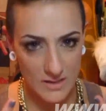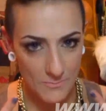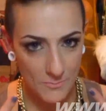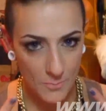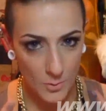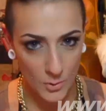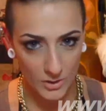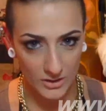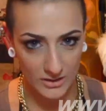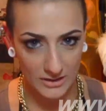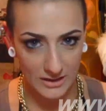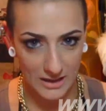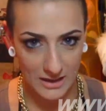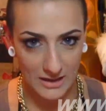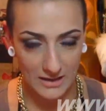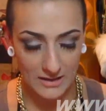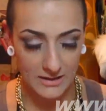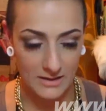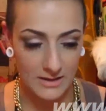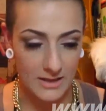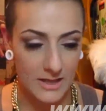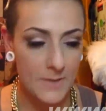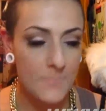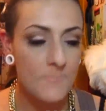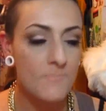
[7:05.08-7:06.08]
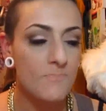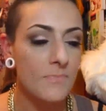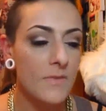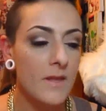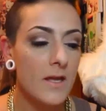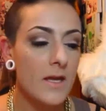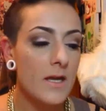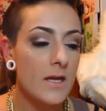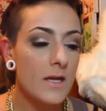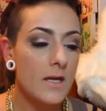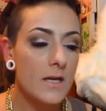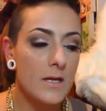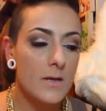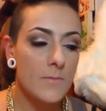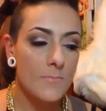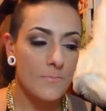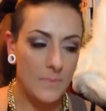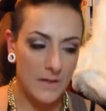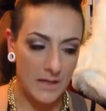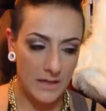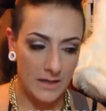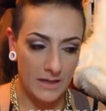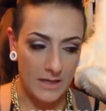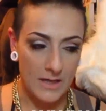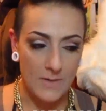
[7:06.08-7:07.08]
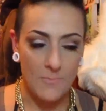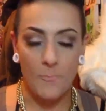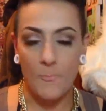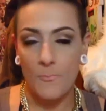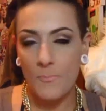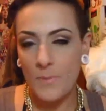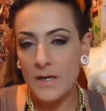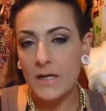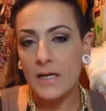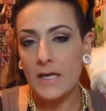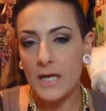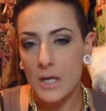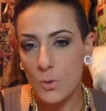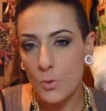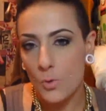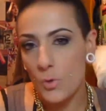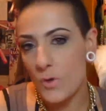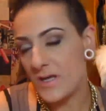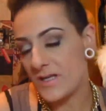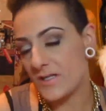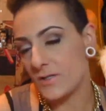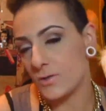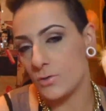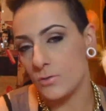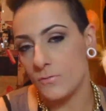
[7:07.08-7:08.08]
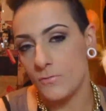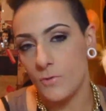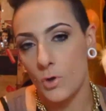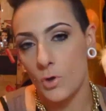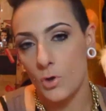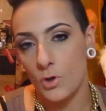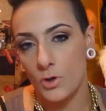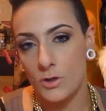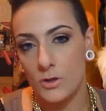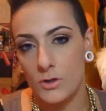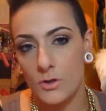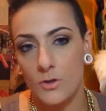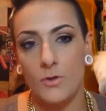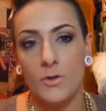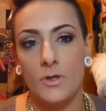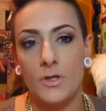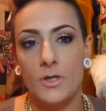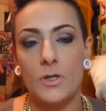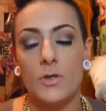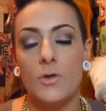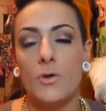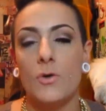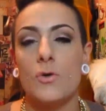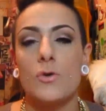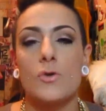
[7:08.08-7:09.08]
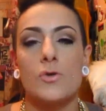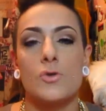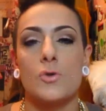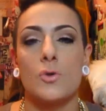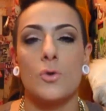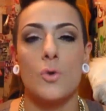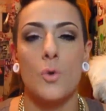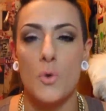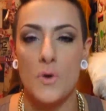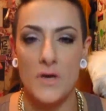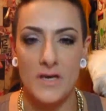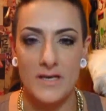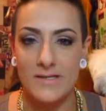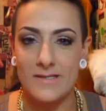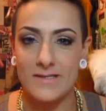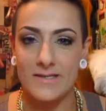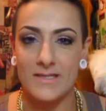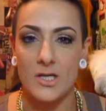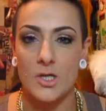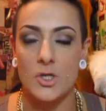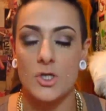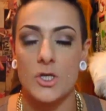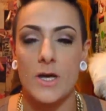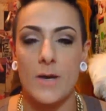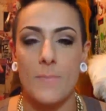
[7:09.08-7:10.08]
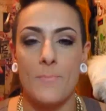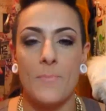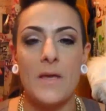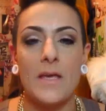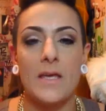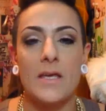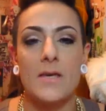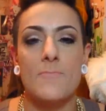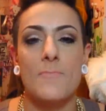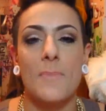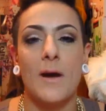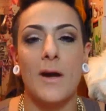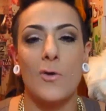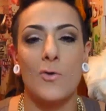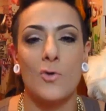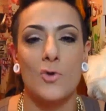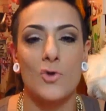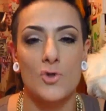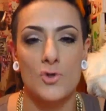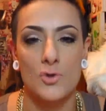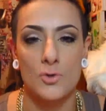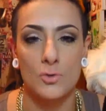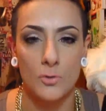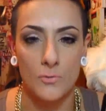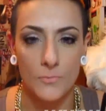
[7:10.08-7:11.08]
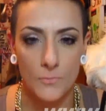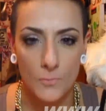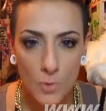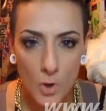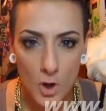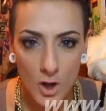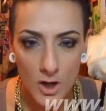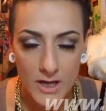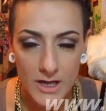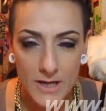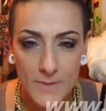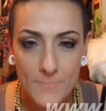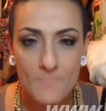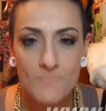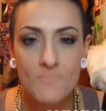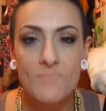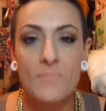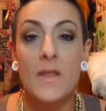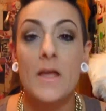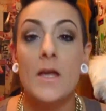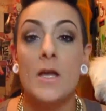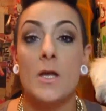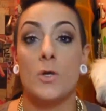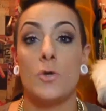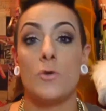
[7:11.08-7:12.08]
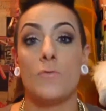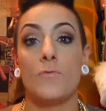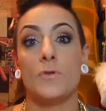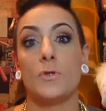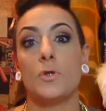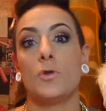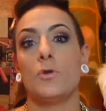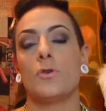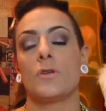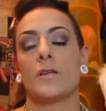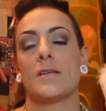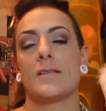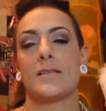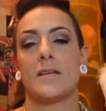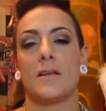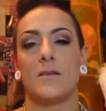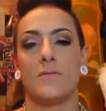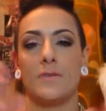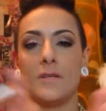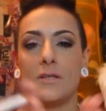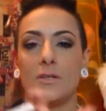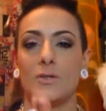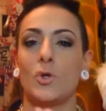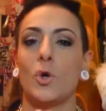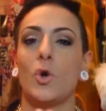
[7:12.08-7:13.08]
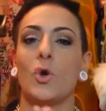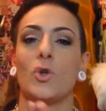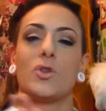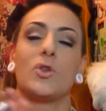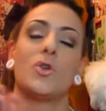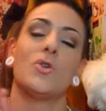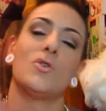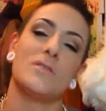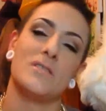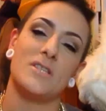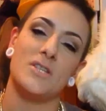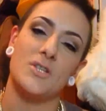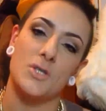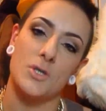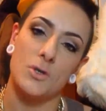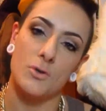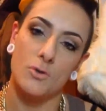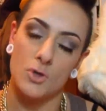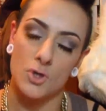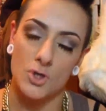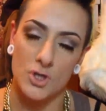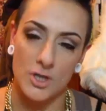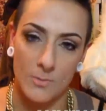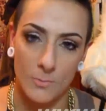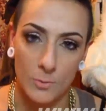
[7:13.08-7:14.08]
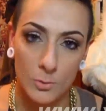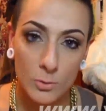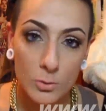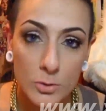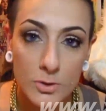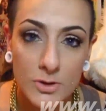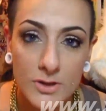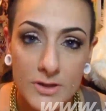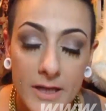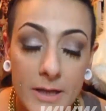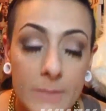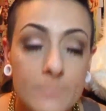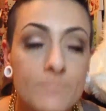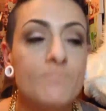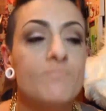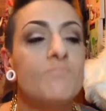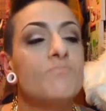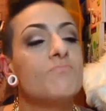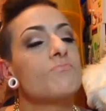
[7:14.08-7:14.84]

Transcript: importante. Perché? Perché questo voglio, io sono questa, cioè a me chi mi ha conosciuto fuori, non vedo l'ora è il 28 così ci conosciamo tutte,